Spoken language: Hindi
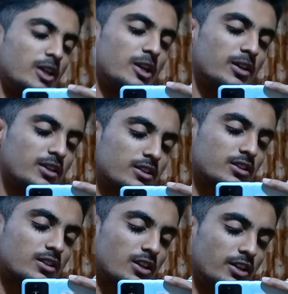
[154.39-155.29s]
एटी
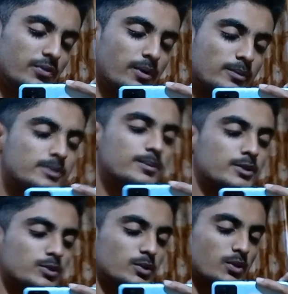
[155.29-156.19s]
थर्टी फ्रेम्स में
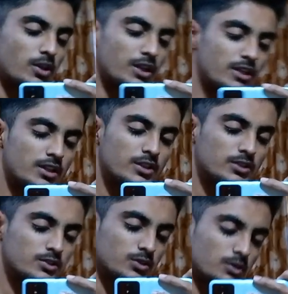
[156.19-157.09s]
शूट हो रहा है
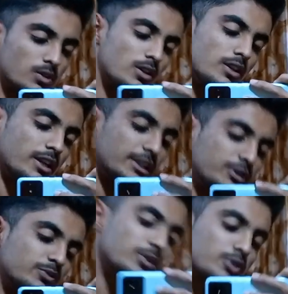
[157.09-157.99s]
सो
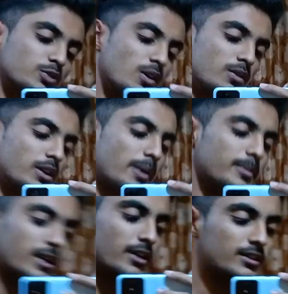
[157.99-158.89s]
लेट्स स्विच टू आवर
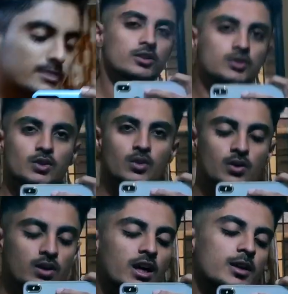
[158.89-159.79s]
कैमरा सो
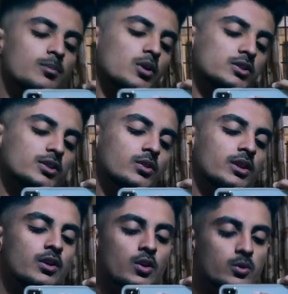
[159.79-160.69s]
अनबॉक्सिंग
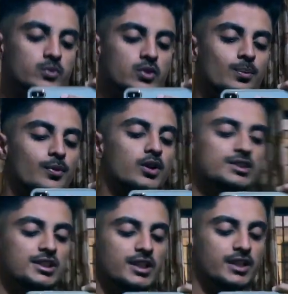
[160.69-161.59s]
हुई होप सो आपको
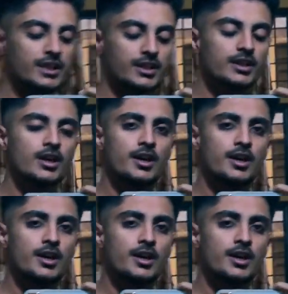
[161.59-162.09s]
अच्छी लगेगी